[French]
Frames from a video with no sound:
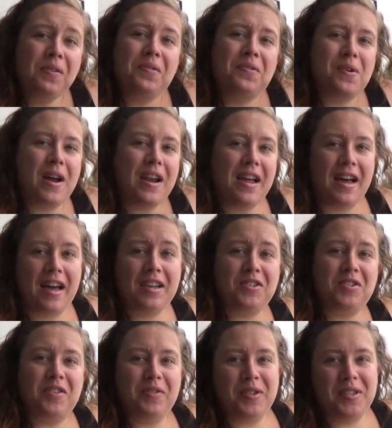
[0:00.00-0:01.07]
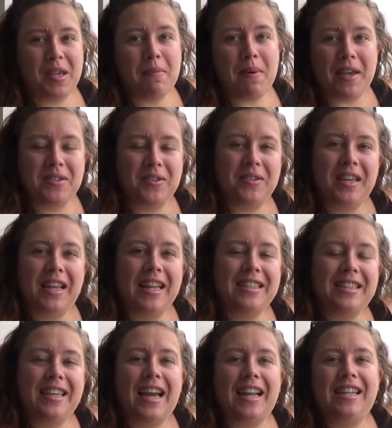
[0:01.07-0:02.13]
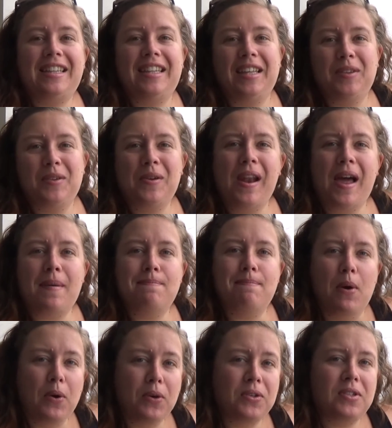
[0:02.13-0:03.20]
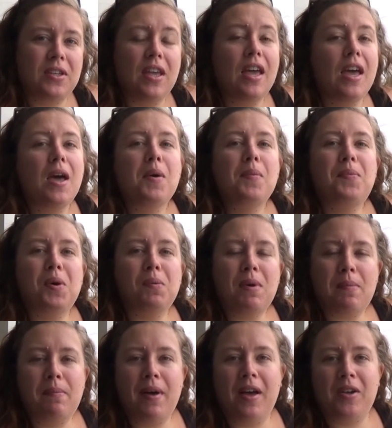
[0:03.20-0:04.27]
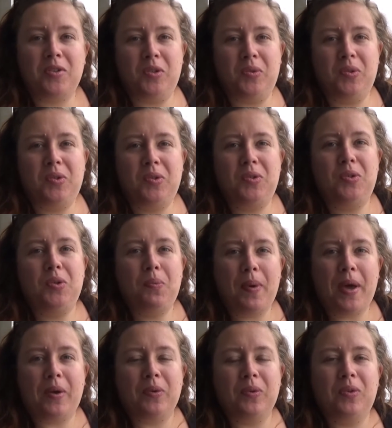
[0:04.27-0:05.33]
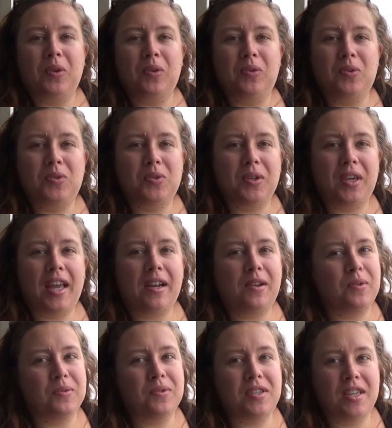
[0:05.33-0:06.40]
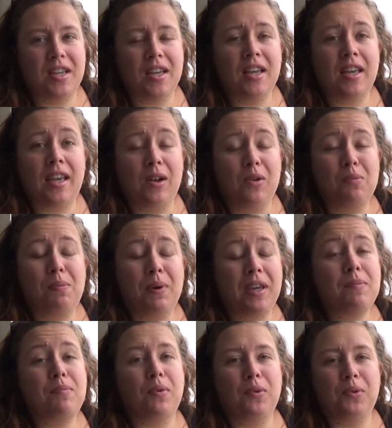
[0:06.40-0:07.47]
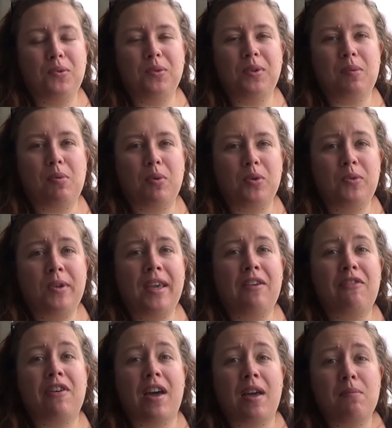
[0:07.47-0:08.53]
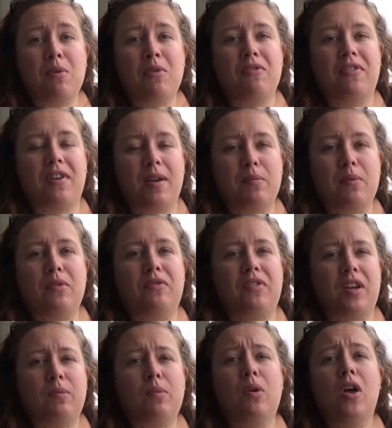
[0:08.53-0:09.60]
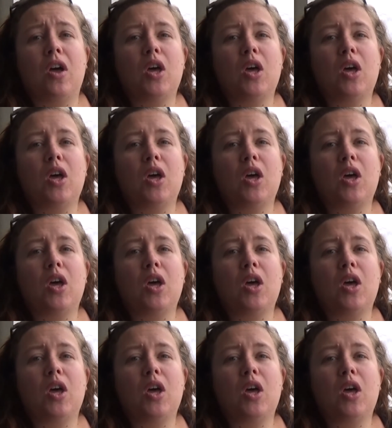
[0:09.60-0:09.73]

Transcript: Voilà, je vous ai présenté l'intégralité de la box. Pour ma part, je suis super contente de ce qu'elle contient et le prix pour le coup des produits est vraiment, vraiment, vraiment